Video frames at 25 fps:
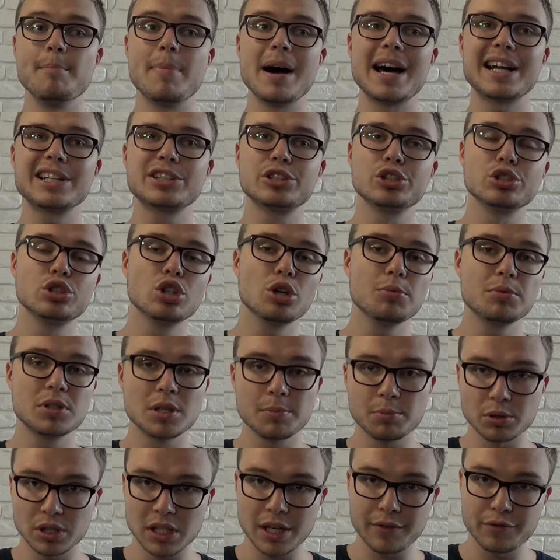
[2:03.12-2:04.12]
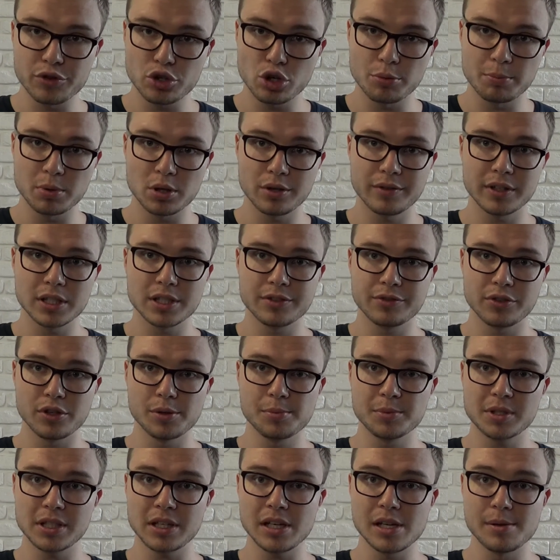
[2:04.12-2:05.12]
bardzo dobrze potrafisz operować
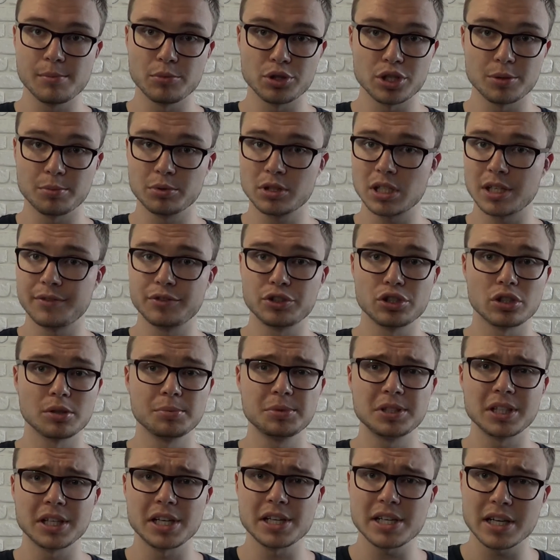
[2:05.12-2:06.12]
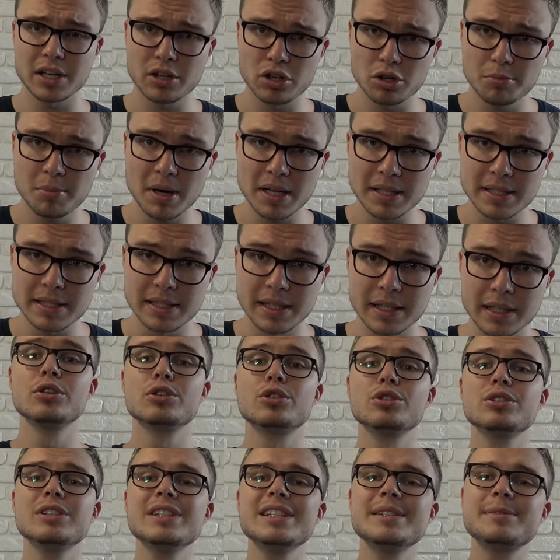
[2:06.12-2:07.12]
swoim ciałem, może potrafisz robić jakieś akrobacje,
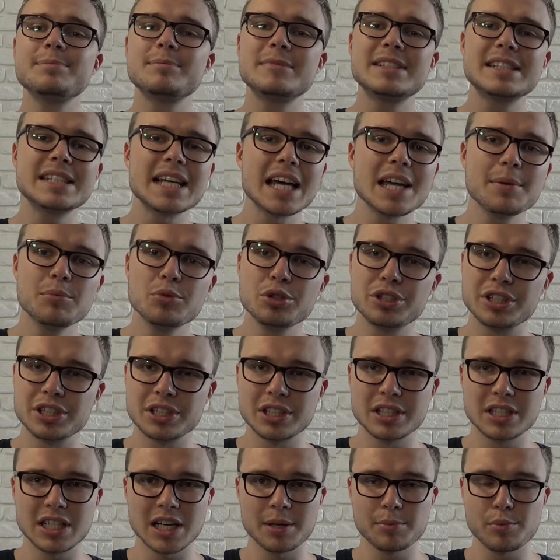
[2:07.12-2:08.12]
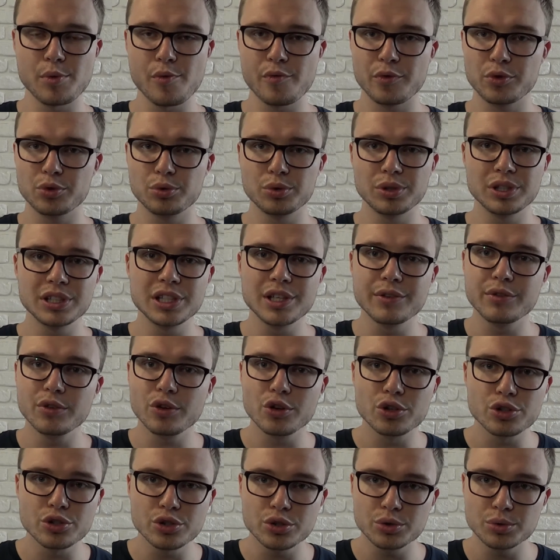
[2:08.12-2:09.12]
to nie zajmuj się rzeczami, w których nie
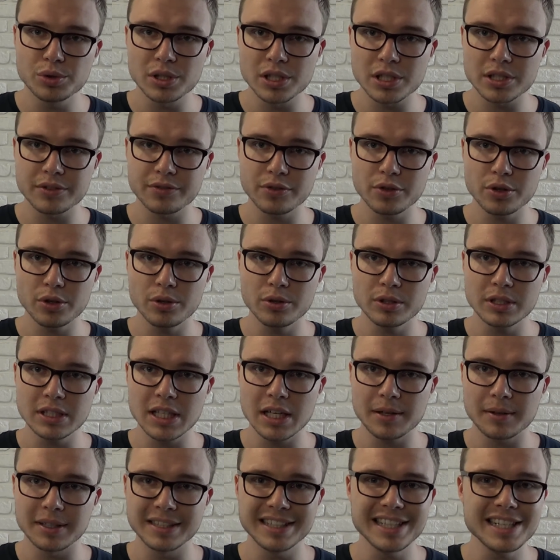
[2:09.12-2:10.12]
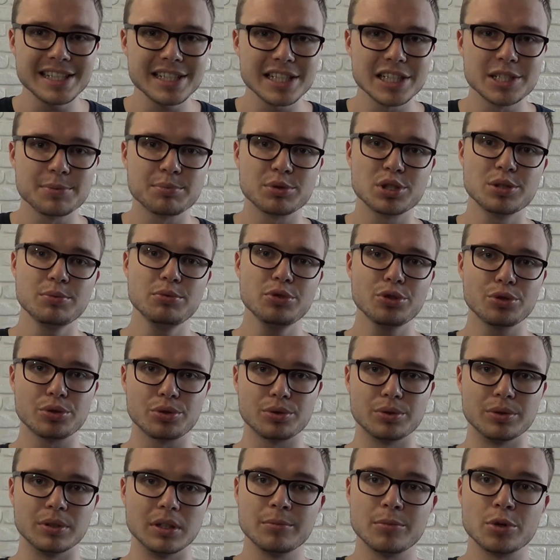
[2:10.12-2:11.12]
wykorzystujesz swojego ciała, nie siedź przy
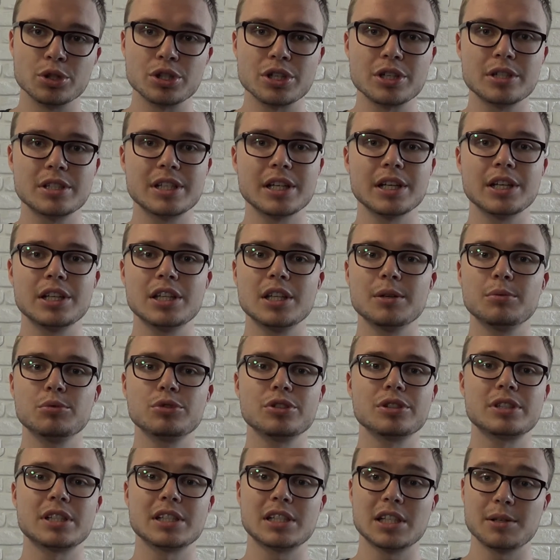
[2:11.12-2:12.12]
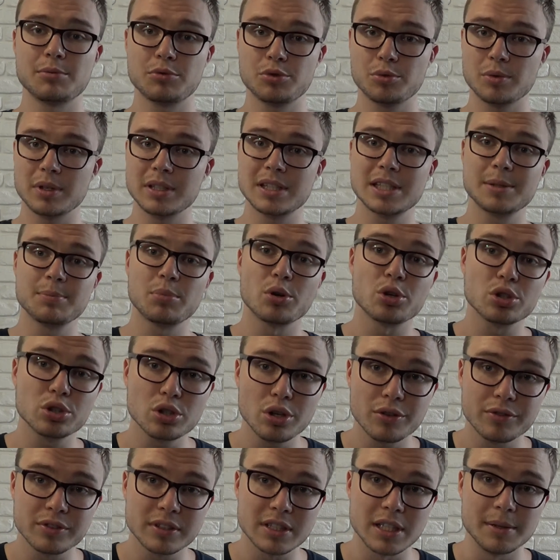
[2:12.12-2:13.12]
biurku. Możesz dzięki temu zostać na przykład
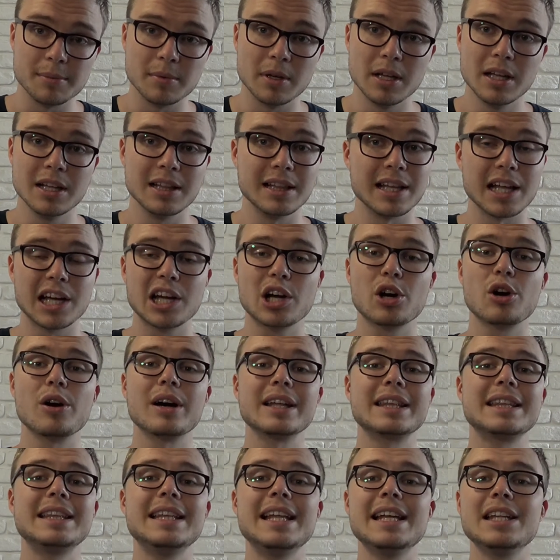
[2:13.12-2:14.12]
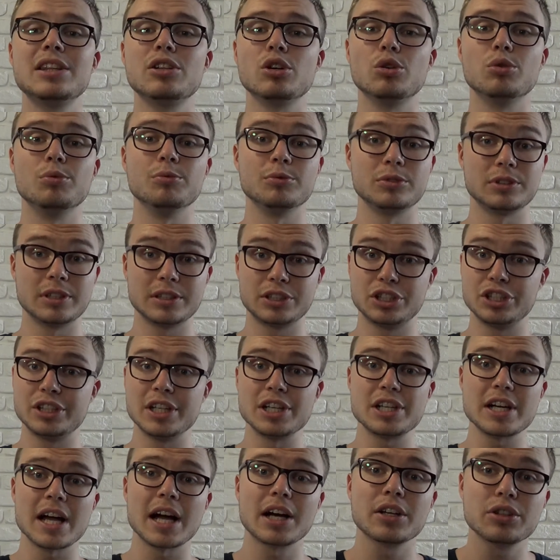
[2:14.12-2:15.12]
sportowcem, lekkoatletą, czy
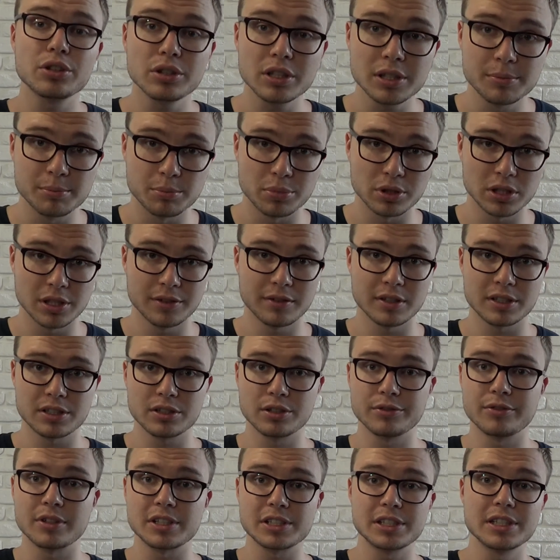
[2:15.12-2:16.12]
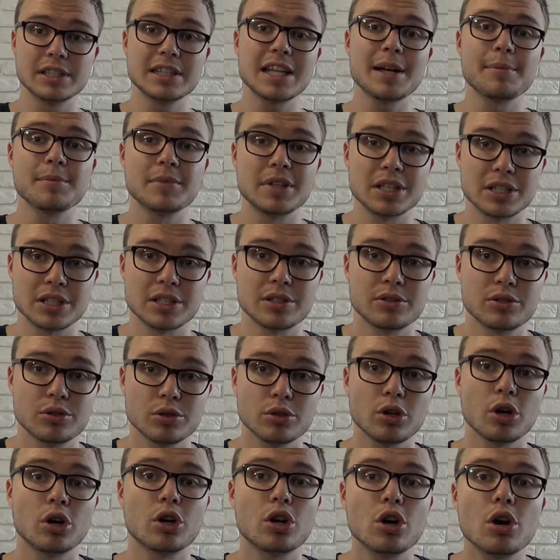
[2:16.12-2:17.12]
też aktorem, ponieważ to właśnie tam też jest
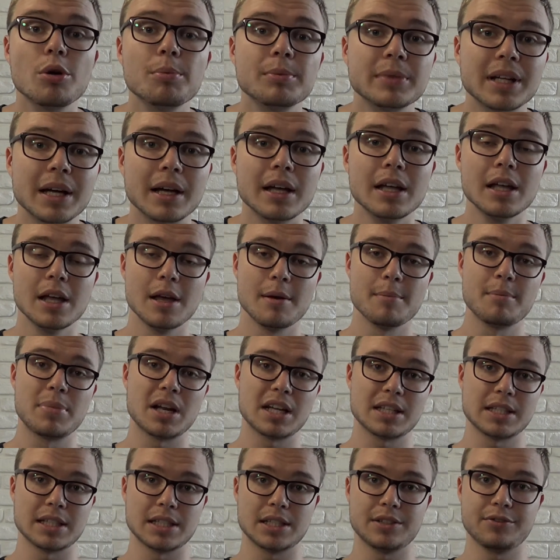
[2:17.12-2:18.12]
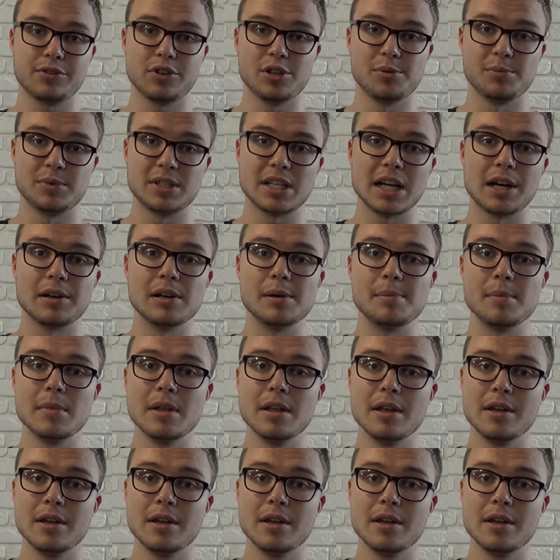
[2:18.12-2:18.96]
ogromna praca z twoim ciałem.